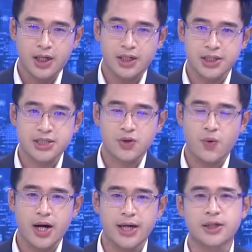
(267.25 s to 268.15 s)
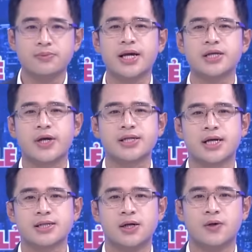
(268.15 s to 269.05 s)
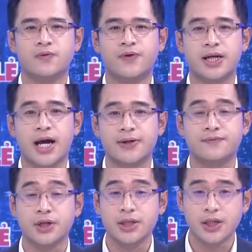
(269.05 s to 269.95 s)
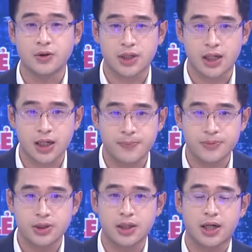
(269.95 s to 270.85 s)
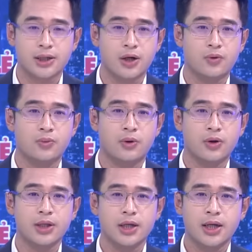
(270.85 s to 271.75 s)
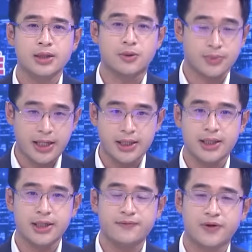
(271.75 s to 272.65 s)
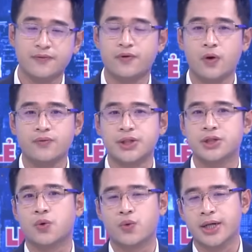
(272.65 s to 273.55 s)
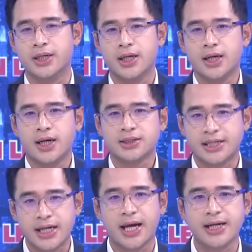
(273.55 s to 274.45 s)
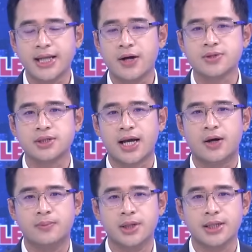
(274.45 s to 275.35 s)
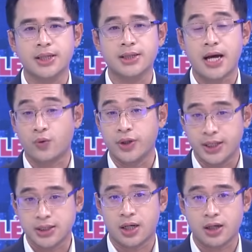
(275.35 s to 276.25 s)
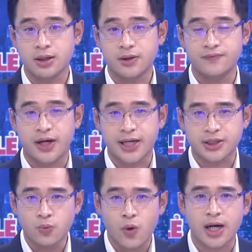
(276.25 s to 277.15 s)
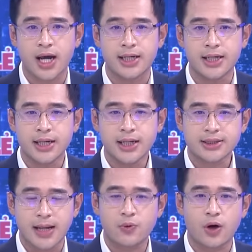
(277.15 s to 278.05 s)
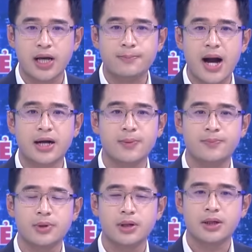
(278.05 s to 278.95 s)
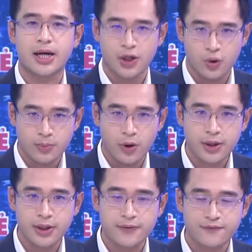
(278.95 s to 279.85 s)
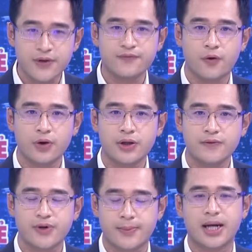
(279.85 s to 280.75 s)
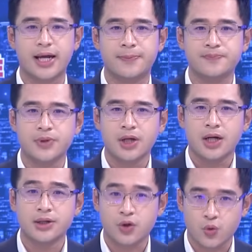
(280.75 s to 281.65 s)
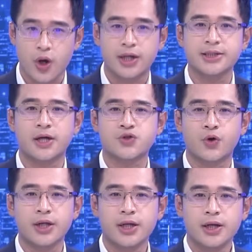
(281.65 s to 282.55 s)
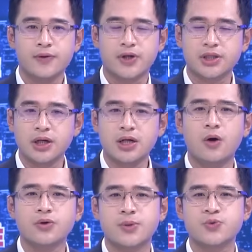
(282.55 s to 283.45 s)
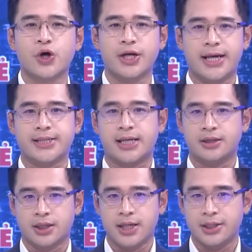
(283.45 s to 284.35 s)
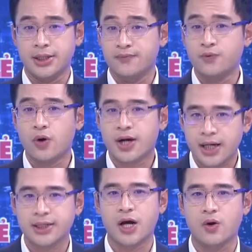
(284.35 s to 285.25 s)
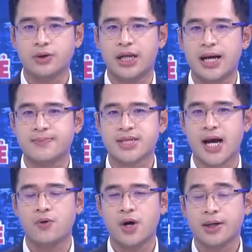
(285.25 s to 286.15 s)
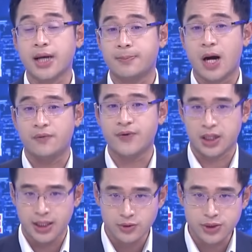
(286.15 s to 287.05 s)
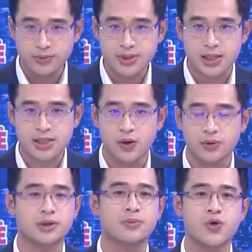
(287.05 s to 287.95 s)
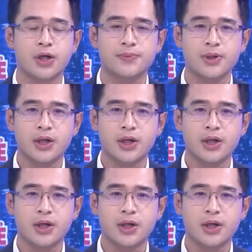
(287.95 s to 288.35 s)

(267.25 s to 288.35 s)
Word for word: Ở thời gian qua, hệ thống kinh doanh xăng dầu vận hành với nhiều tầng lớp như là đầu mối, tổng đại lý, phân phối và nhượng quyền. Thì đến nay theo dự thảo mới đã quy định rõ và hệ thống hóa lại, tạm gọi là ba cấp là đầu mối, phân phối và bán lẻ, được quản lý theo chuỗi. Và từng khâu trong chuỗi này sẽ thực hiện nhiệm vụ khác nhau để làm sao đảm bảo việc lưu thông xăng dầu được thông suốt.